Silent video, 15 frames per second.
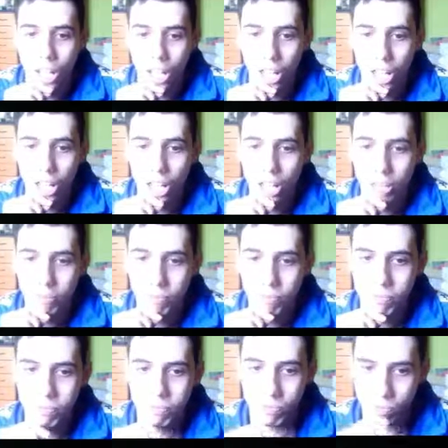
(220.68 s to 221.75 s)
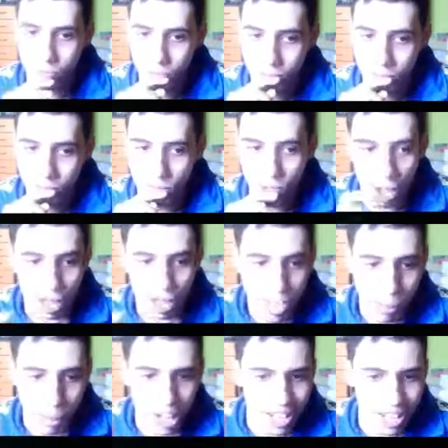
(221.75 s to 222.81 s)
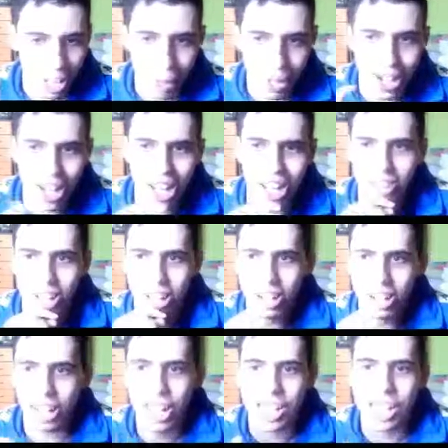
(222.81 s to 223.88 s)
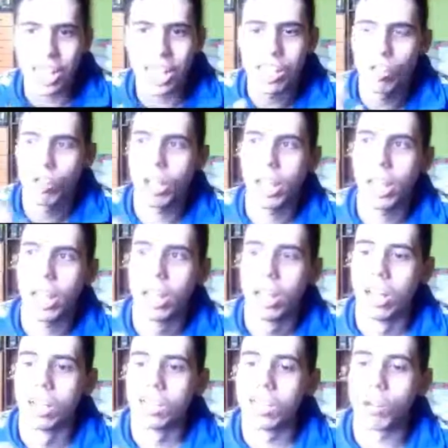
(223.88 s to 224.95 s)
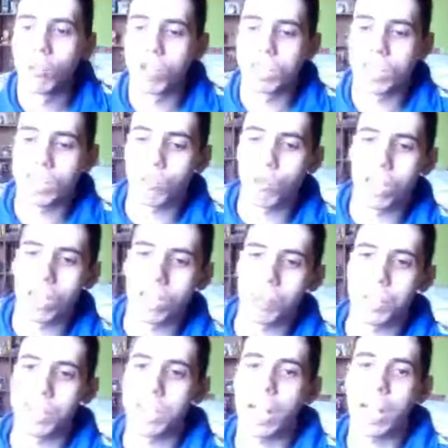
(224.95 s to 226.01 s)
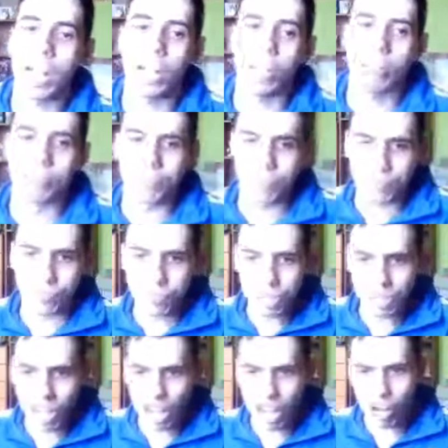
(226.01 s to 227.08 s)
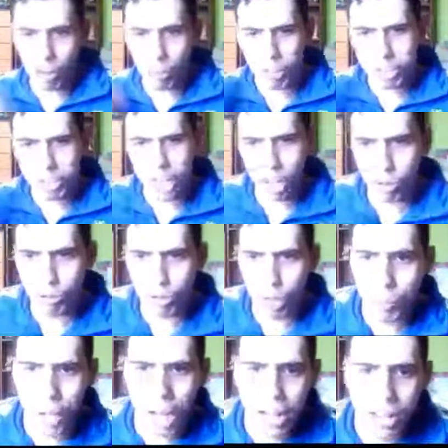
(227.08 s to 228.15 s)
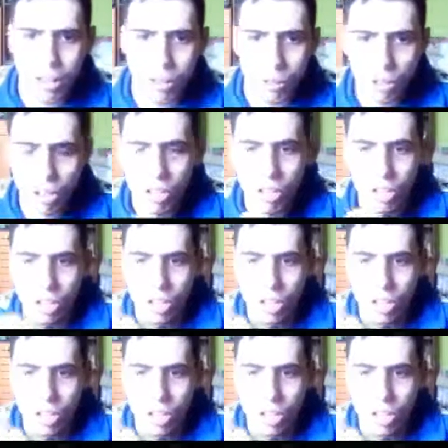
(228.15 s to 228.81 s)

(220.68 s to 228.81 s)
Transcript: E, ehm, mh, sembra una tamarrata anche, nel senso che se questa squadra speciale che combatterà contro i Predator.